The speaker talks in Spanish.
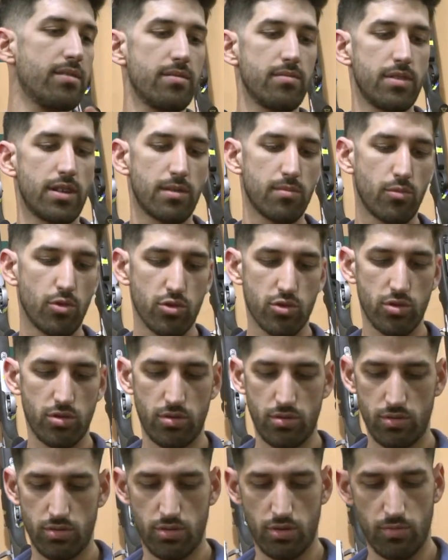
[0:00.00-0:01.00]
Un hermoso,
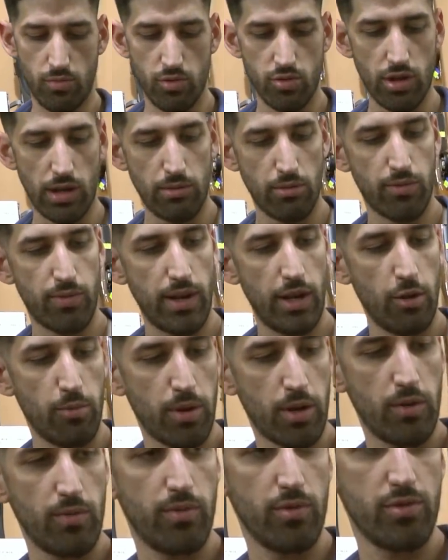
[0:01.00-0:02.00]
hermoso camuflado para un